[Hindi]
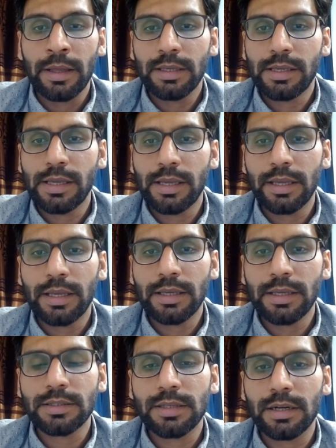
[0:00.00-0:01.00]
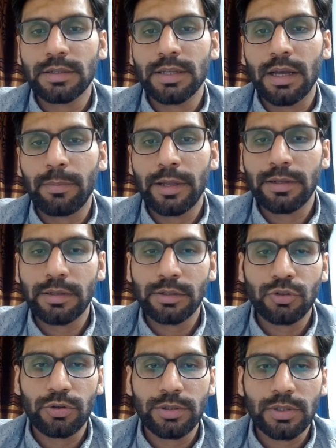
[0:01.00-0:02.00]
कि किस तरह से आप हेल्थ
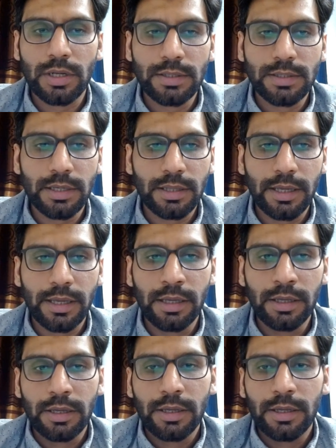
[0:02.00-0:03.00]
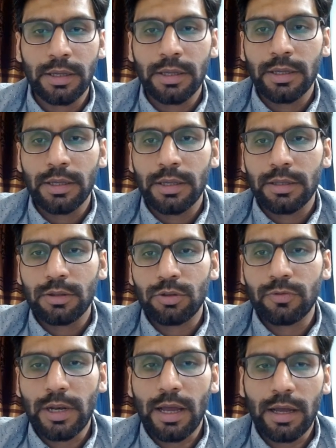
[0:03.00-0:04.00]
इंश्योरेंस ले सकते हैं तो
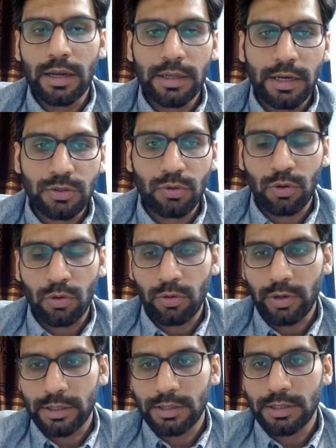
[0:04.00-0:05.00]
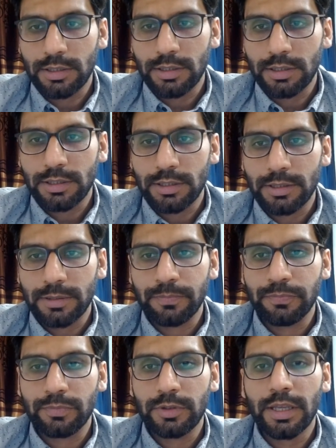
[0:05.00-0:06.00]
फिलहाल के लिए इसको नो कर देते हैं ठीक है
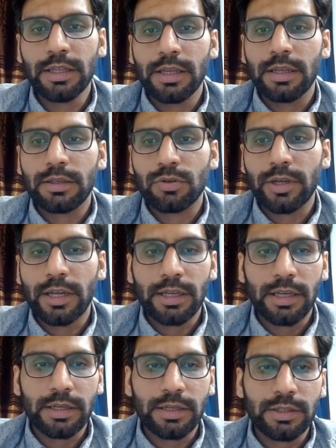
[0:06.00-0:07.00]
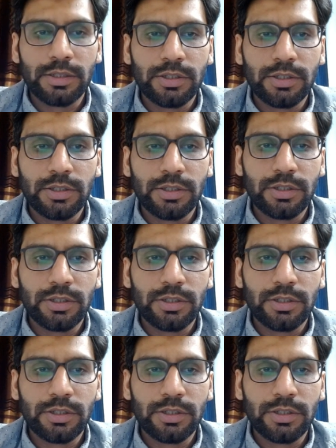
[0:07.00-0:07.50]
इसको करेंगे कंटिन्यू